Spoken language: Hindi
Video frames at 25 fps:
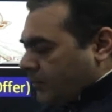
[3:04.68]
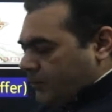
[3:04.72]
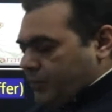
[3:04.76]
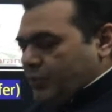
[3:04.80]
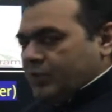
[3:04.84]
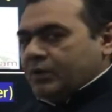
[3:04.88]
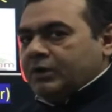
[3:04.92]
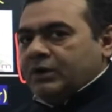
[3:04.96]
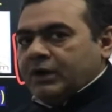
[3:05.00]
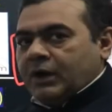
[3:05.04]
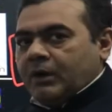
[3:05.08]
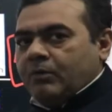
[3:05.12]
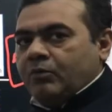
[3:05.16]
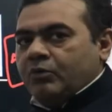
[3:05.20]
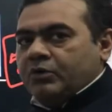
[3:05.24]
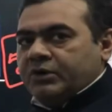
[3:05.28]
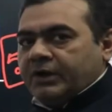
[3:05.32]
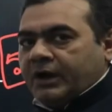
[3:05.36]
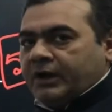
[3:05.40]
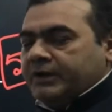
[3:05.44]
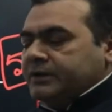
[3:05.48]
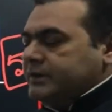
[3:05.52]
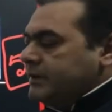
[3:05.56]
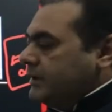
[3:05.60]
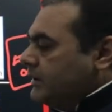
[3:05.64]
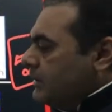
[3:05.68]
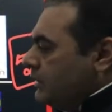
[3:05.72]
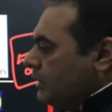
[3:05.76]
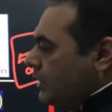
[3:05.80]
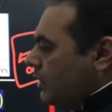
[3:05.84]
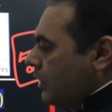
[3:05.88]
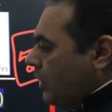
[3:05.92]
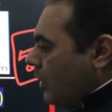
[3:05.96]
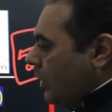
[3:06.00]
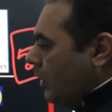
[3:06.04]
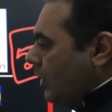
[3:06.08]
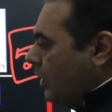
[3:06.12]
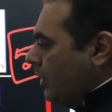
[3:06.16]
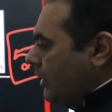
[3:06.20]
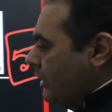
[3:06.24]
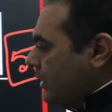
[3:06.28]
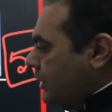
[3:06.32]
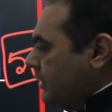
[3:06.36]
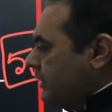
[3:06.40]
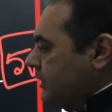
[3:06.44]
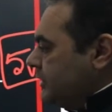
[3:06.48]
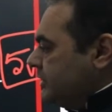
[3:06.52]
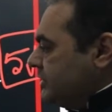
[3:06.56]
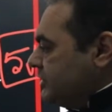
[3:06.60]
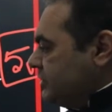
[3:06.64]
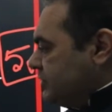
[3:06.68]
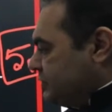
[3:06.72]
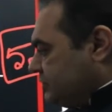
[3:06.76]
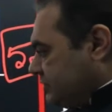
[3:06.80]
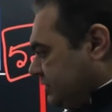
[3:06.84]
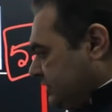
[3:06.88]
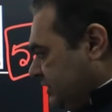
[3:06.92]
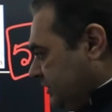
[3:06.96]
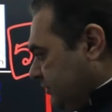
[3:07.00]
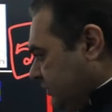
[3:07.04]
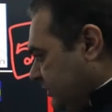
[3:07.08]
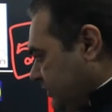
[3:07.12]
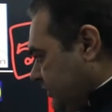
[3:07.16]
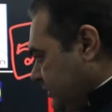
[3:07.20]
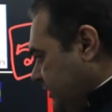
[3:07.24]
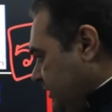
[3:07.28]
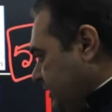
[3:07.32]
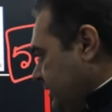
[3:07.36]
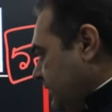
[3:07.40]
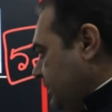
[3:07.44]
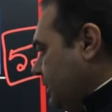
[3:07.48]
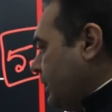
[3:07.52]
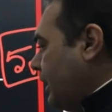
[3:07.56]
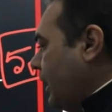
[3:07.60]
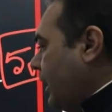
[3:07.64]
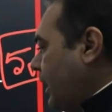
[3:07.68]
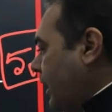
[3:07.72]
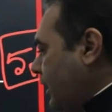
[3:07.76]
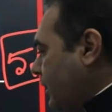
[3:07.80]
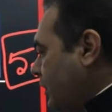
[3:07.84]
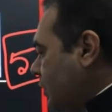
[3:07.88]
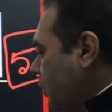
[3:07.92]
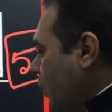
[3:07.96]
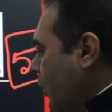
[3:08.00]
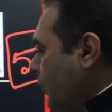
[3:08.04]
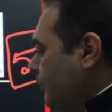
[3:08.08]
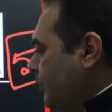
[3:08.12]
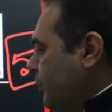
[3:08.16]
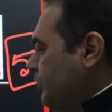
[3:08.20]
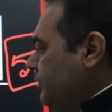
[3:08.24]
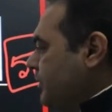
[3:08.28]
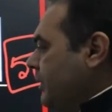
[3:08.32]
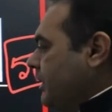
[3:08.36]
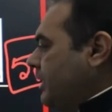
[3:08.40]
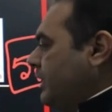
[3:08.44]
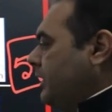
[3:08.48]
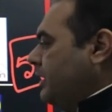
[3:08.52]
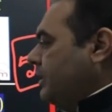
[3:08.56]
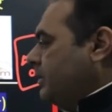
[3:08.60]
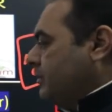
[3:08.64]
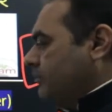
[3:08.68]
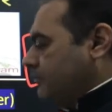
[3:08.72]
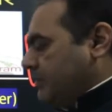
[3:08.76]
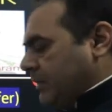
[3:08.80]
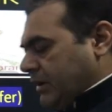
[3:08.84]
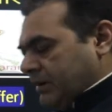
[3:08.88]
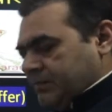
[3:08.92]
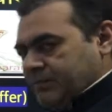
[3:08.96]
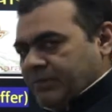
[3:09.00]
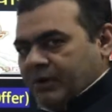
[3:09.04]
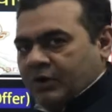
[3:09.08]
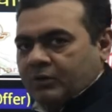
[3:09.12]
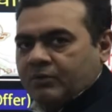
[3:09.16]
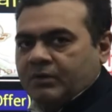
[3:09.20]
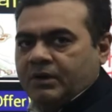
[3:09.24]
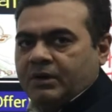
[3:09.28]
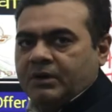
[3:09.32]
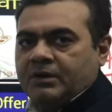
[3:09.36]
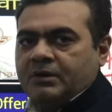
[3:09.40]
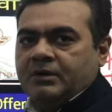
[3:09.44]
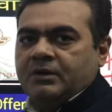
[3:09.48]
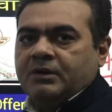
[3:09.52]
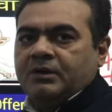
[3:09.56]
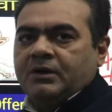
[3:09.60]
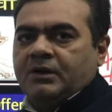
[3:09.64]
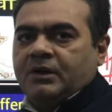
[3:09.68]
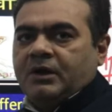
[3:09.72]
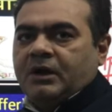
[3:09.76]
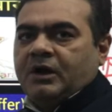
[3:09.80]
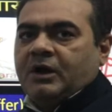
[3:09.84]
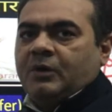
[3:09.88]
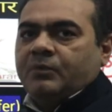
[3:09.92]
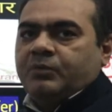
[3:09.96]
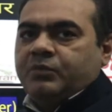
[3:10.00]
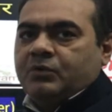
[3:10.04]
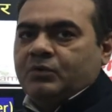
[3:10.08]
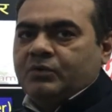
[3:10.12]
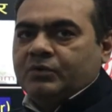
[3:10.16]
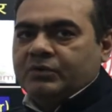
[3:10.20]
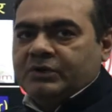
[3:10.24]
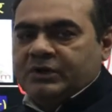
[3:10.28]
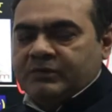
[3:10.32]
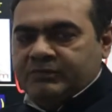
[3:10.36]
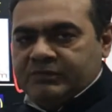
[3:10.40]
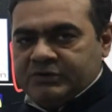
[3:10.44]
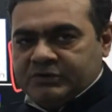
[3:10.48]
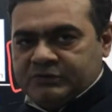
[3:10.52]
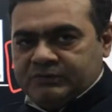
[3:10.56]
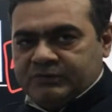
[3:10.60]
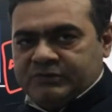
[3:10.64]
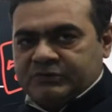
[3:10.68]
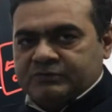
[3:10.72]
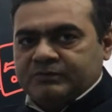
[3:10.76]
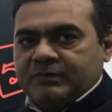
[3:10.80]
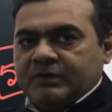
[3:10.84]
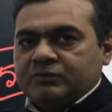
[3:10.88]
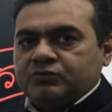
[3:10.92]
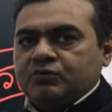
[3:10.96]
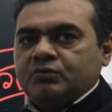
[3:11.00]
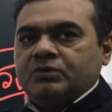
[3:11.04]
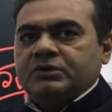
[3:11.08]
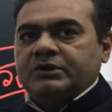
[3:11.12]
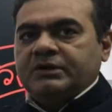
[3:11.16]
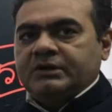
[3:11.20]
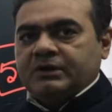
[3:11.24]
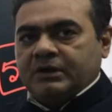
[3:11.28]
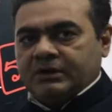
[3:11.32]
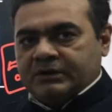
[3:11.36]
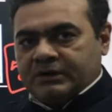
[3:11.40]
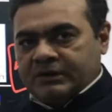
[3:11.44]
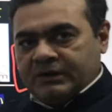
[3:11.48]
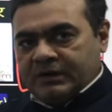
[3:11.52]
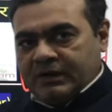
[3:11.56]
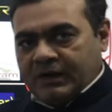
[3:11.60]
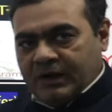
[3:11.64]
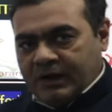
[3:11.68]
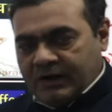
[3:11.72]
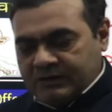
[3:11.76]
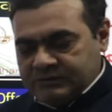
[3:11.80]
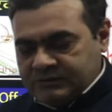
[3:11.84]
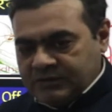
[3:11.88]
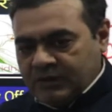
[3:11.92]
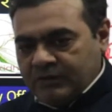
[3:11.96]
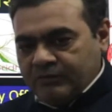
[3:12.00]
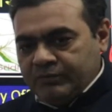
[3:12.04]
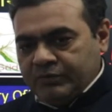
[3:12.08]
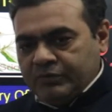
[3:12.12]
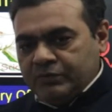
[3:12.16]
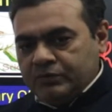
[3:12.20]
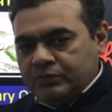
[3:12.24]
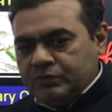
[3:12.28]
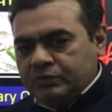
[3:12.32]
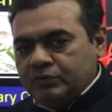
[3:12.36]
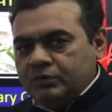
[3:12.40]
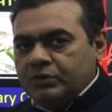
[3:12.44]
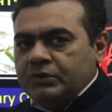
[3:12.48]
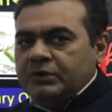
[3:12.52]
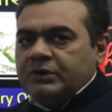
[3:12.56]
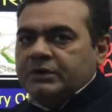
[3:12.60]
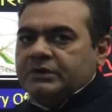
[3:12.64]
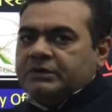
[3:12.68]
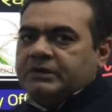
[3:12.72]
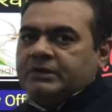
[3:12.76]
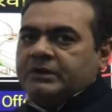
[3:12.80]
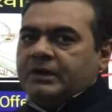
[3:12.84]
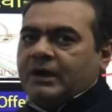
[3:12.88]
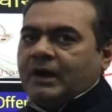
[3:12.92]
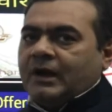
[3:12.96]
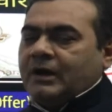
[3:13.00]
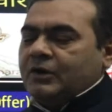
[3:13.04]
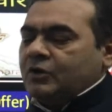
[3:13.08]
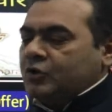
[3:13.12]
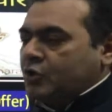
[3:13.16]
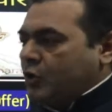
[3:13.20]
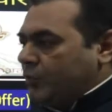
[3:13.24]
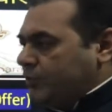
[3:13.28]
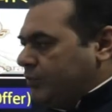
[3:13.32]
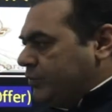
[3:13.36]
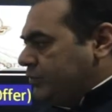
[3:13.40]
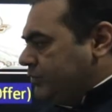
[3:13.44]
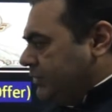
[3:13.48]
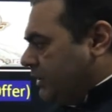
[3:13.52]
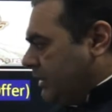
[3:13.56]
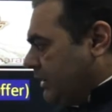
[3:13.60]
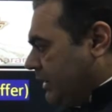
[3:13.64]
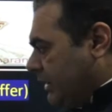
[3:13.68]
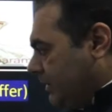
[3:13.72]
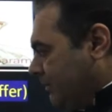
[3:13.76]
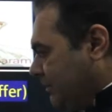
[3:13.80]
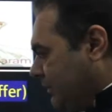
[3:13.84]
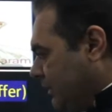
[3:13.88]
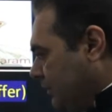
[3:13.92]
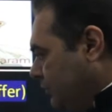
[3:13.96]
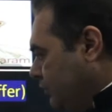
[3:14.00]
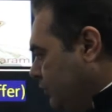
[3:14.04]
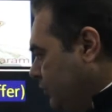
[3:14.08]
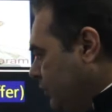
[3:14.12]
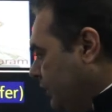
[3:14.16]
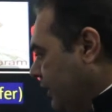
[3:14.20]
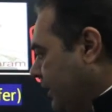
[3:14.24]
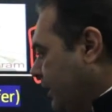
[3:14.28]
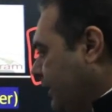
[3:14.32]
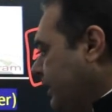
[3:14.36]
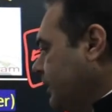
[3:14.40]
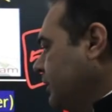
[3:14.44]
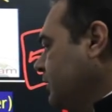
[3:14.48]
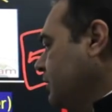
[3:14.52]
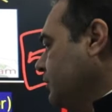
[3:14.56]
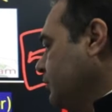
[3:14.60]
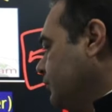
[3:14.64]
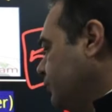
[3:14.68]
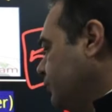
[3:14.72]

आप लोग लाभ उठाइए और स्टडी मटेरियल हार्ड कॉपी में मैं बार बार आप लोगों के बीच में इस बात को लेकर के आता भी हूँ कि हार्ड कॉपी में अवेलेबल है